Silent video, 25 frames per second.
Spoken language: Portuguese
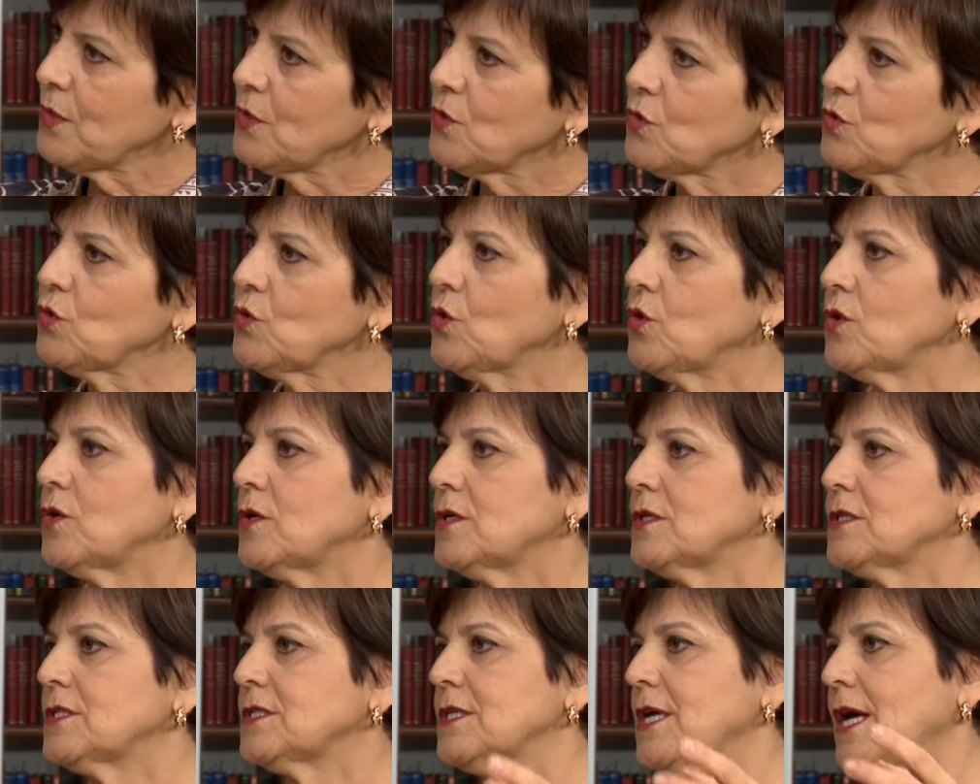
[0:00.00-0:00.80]

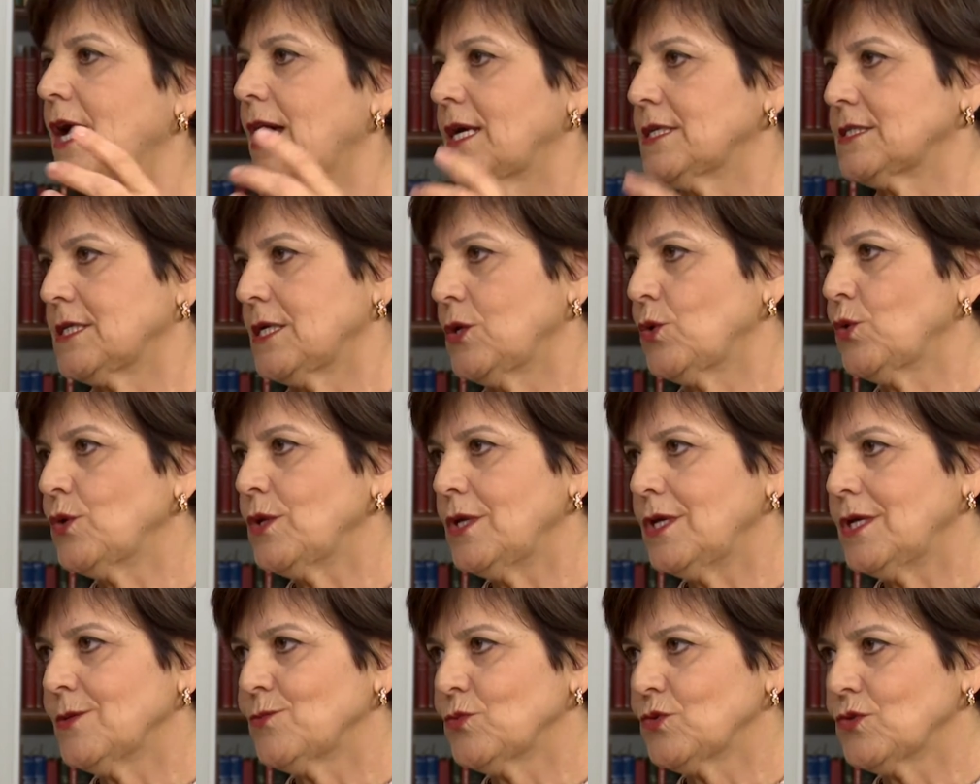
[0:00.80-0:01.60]
nós as
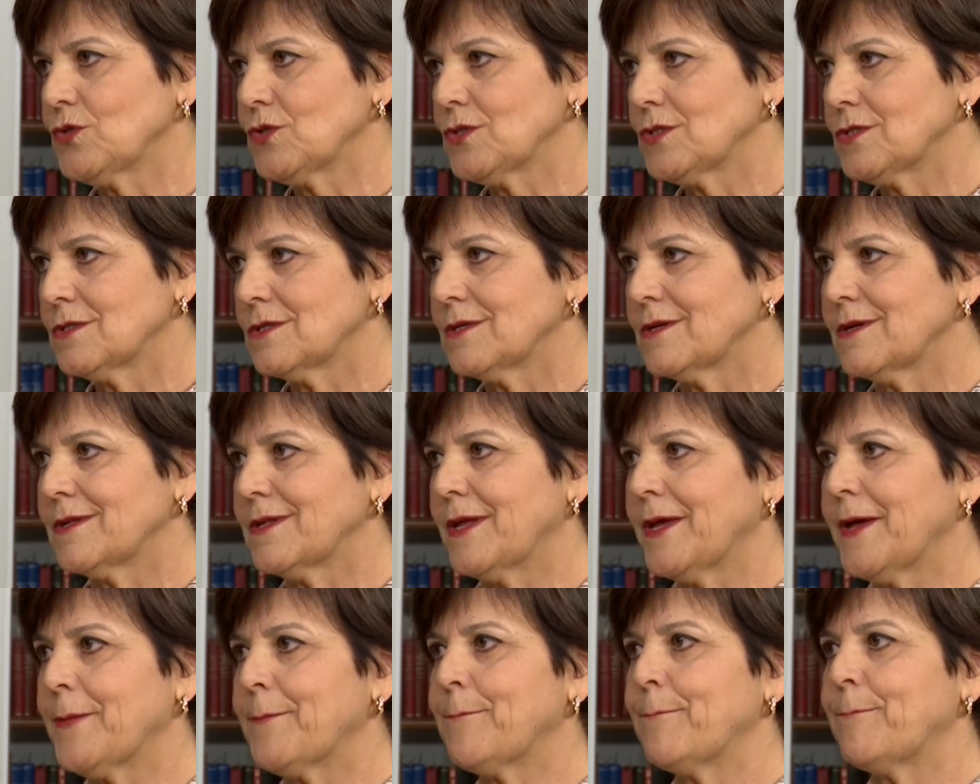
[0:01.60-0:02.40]
reunimos
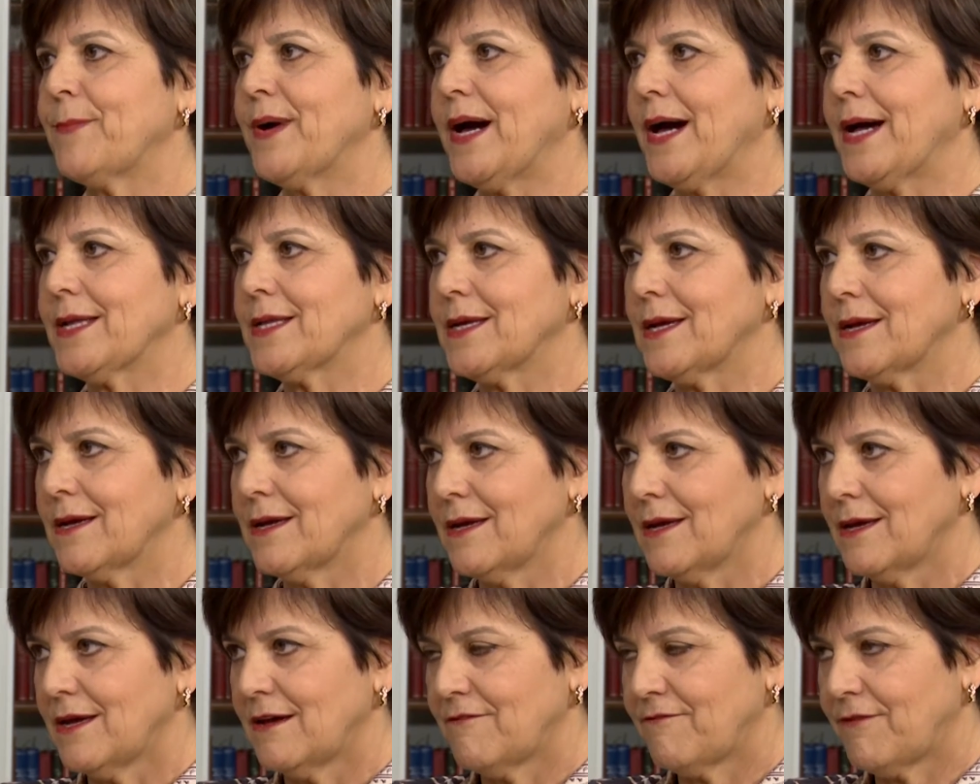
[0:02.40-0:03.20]
né, para
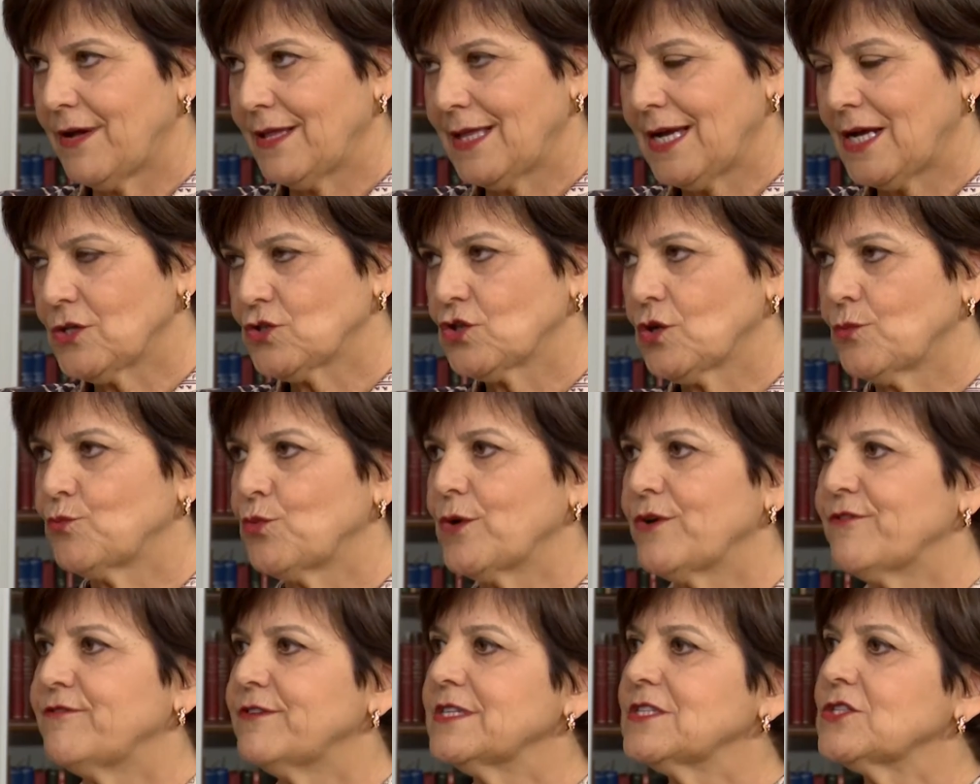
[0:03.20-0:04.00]
falar sobre o
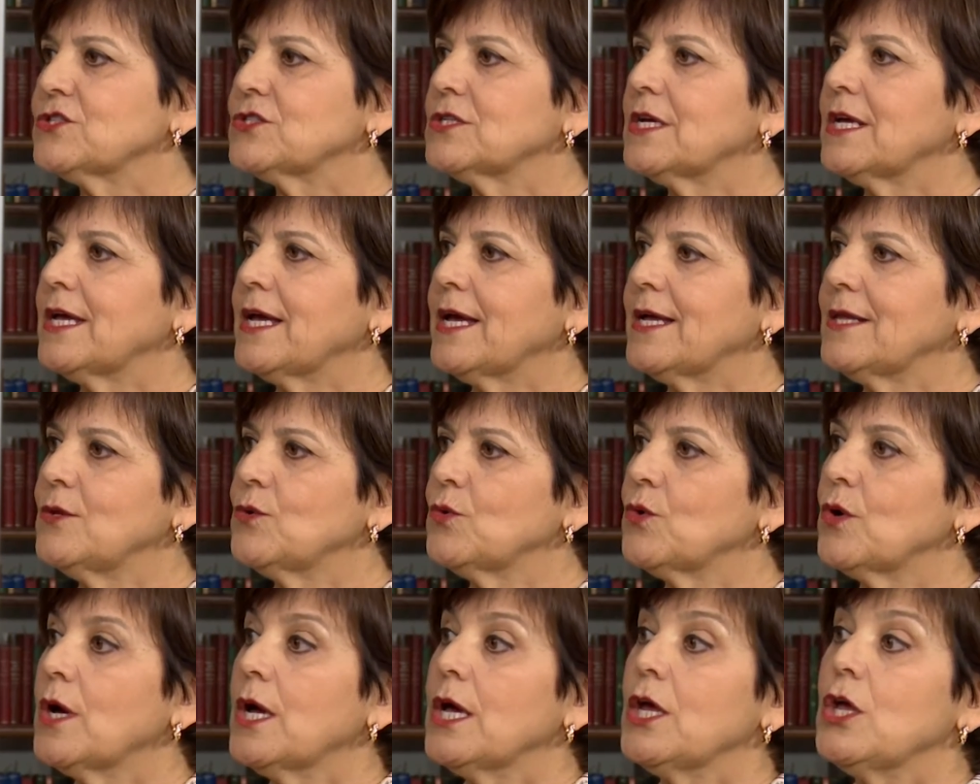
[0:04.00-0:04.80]

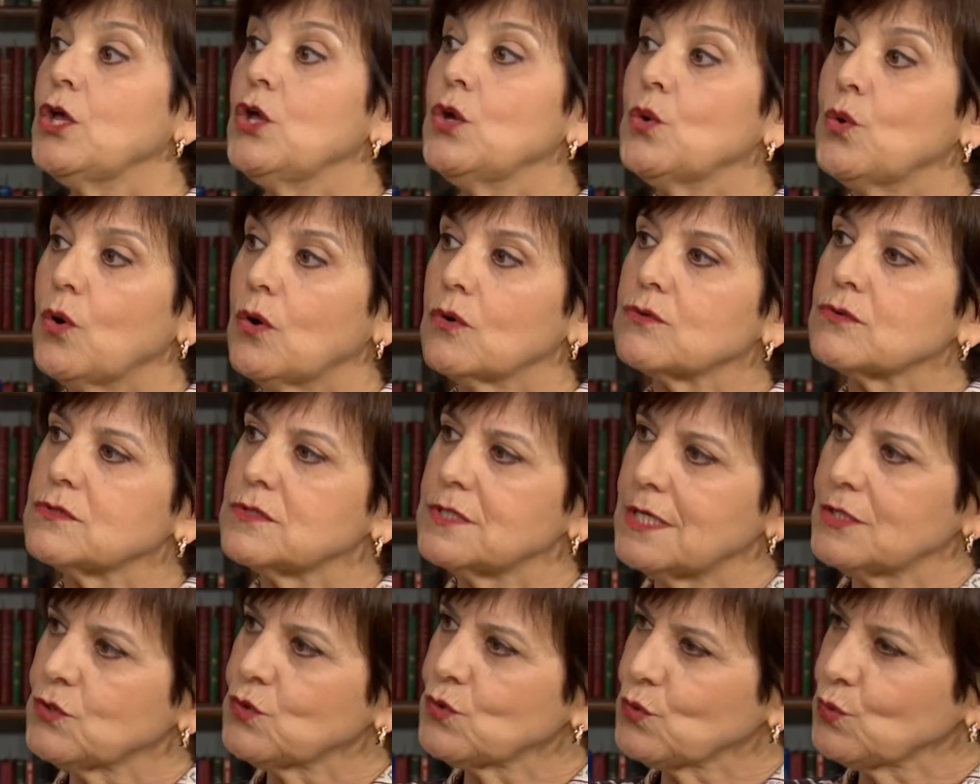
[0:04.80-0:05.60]
evangelho e outros
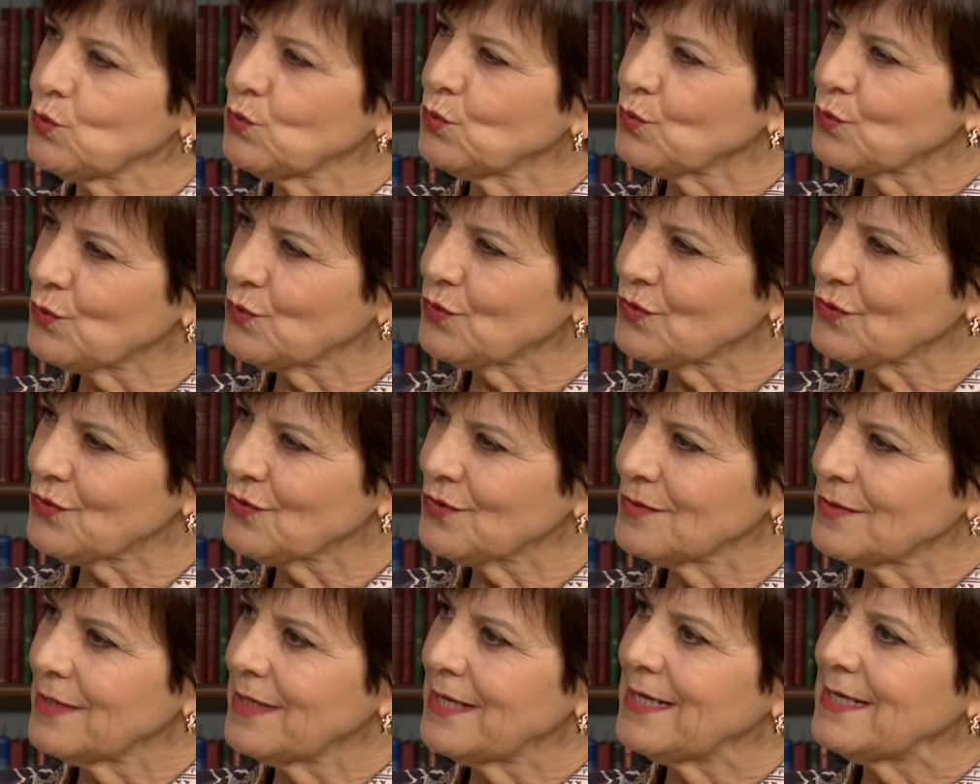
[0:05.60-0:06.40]
assuntos
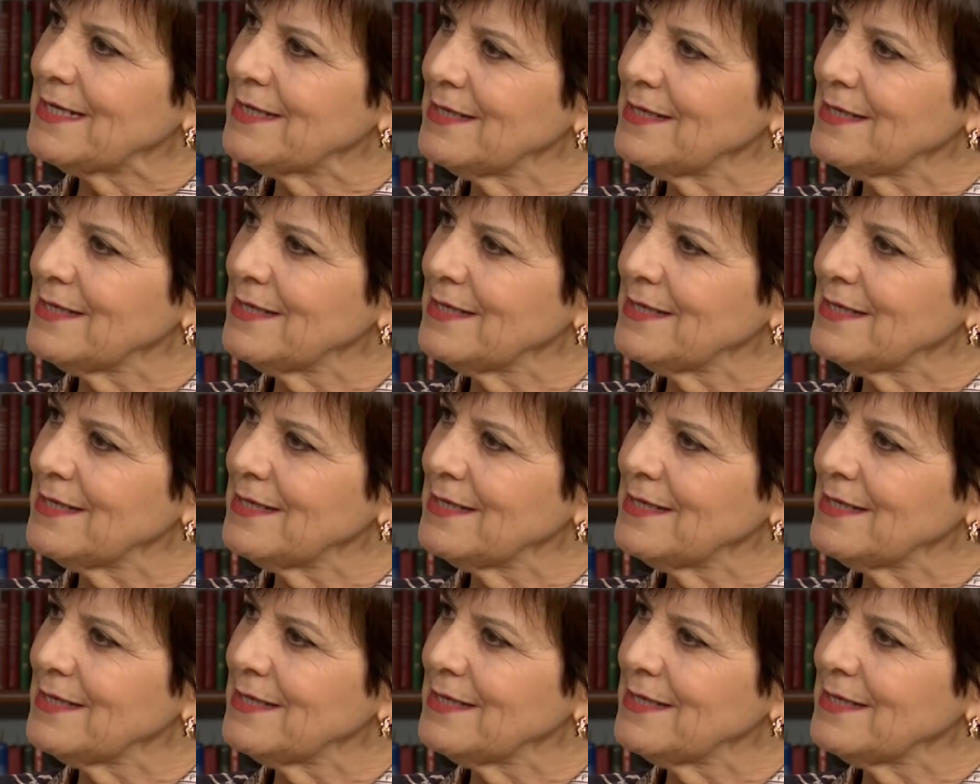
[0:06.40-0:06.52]
uhum.